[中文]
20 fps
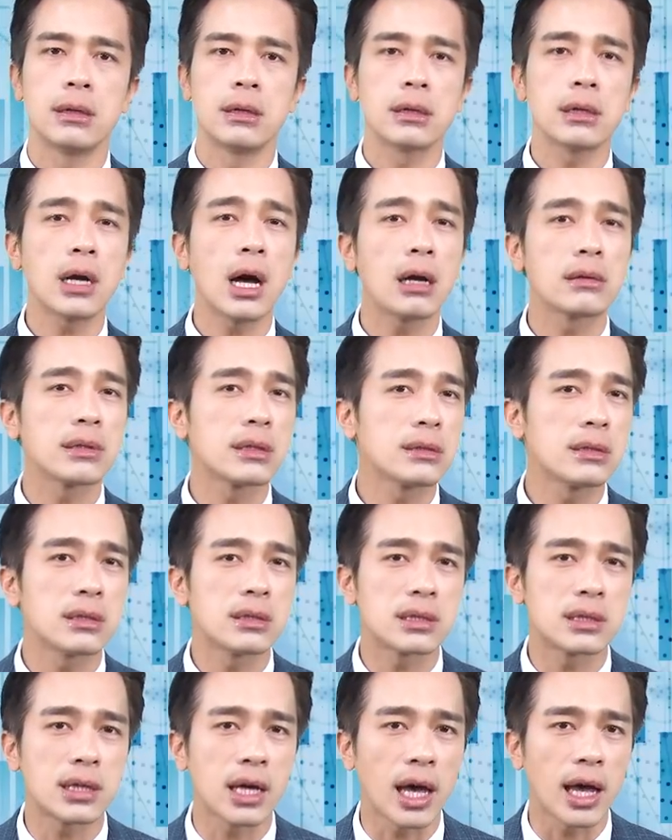靠的是
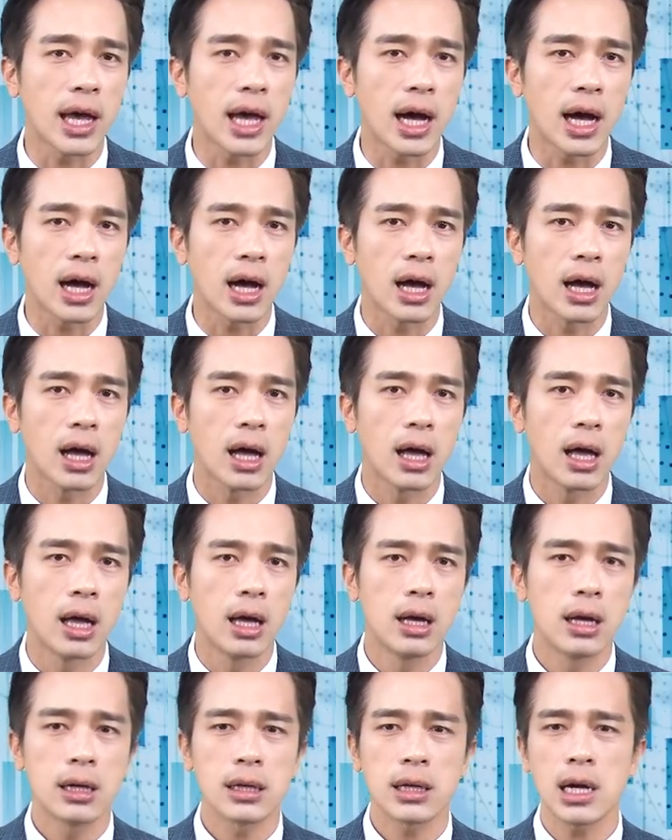谁呀？
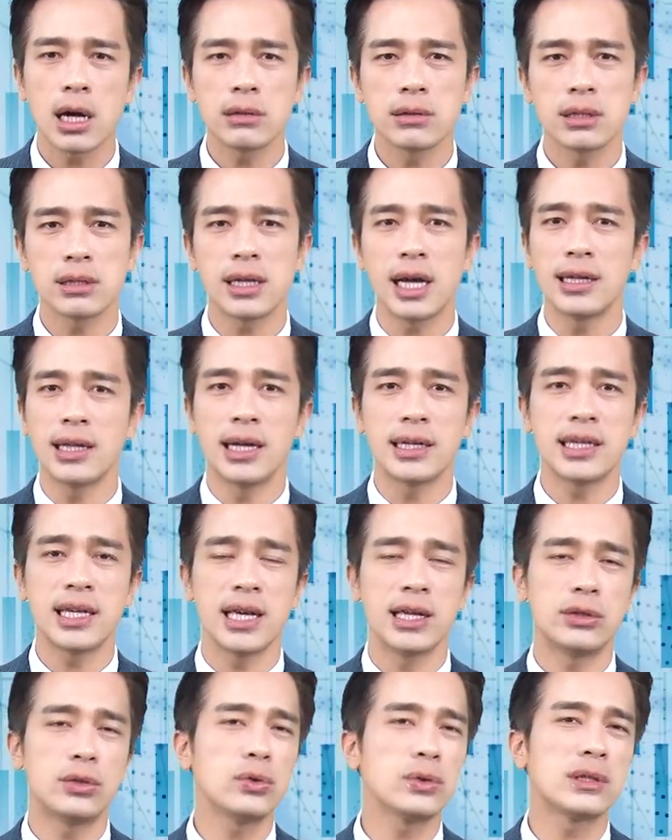靠的当然
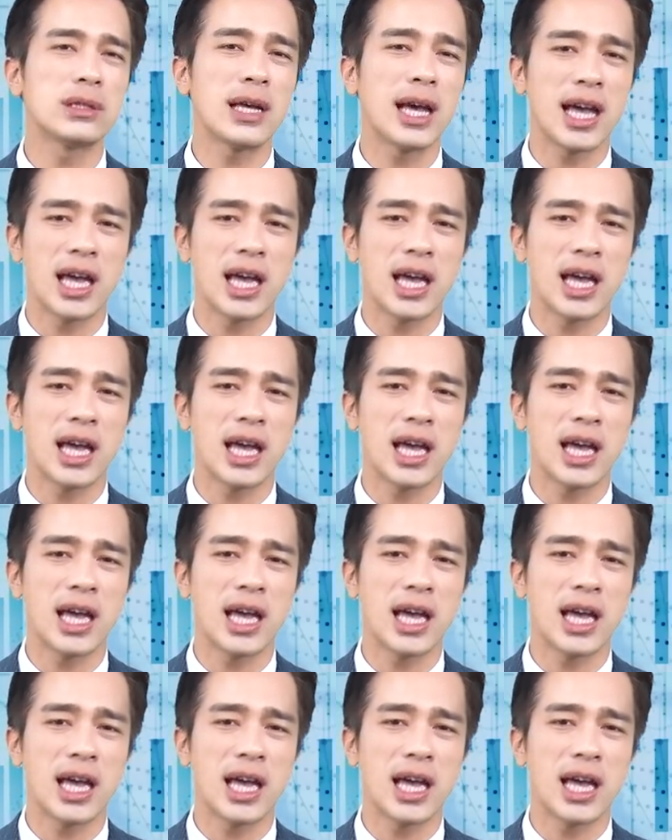也就是